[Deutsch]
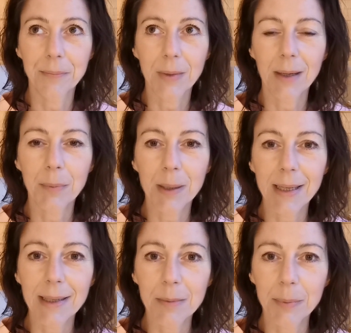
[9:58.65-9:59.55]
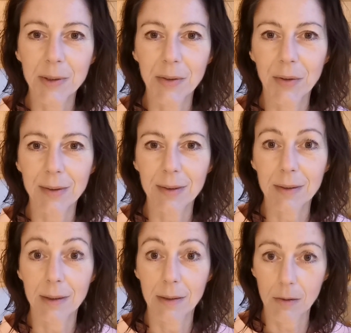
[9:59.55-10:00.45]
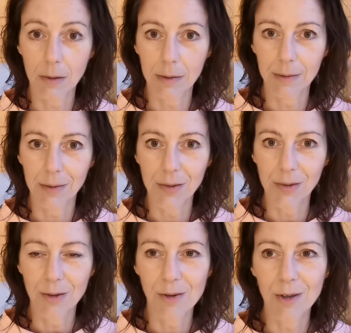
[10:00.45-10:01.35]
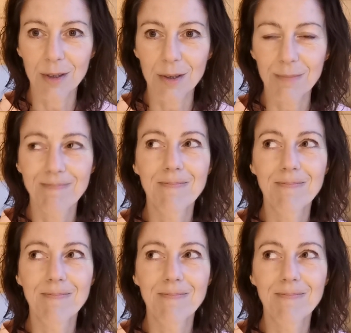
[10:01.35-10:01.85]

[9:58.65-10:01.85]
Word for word: Gabriela bedeutet Kind Gottes und